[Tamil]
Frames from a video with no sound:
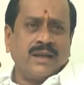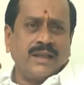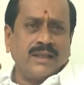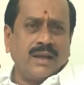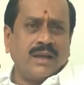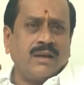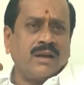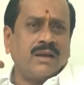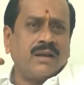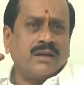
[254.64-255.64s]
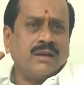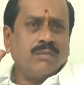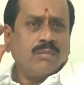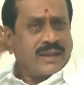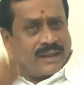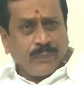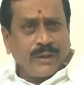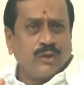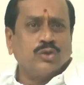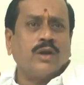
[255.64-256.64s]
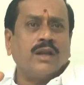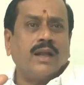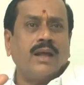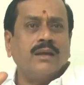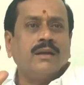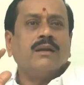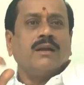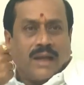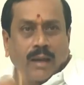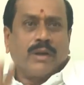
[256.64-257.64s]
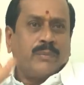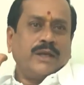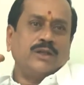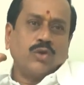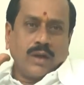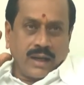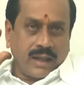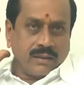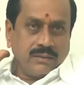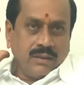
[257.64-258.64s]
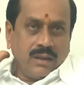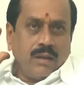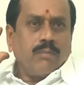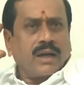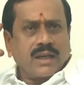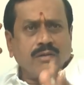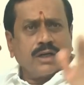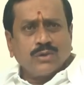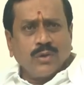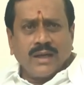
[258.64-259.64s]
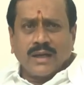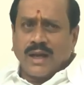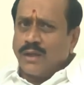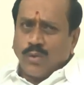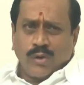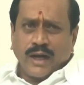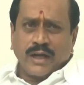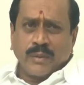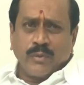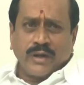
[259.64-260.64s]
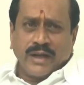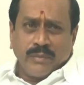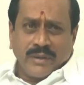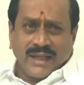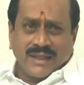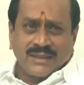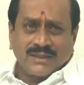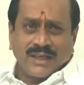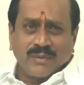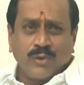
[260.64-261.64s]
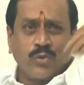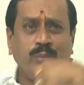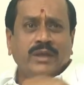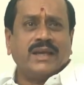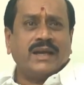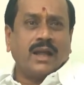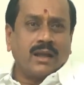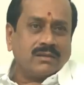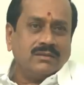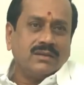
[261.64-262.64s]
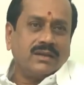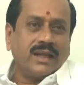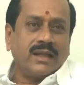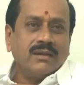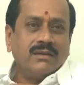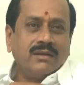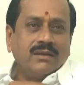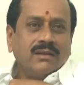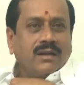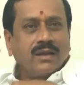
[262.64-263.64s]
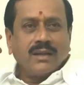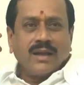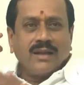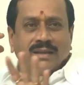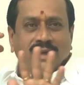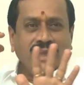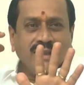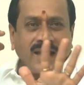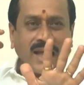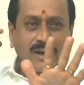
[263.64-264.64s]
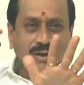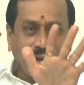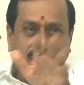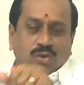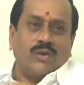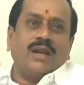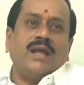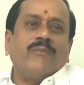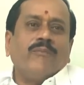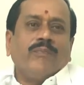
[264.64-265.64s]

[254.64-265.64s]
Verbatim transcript: எந்த மத பேரும் சொல்லலை நபர் பேரும் சொல்லலை மற்றவர்கள் சொல்லியிருக்கலாம் டோன்ட் அட்ரிபியூட் எனிபடி எல்ஸ் ஸ்டேட்மெண்ட் டுமிங்கிறேன்னா என்ன அதனால் இதில் எந்த ஆங்கிளும் நான் சொல்லலை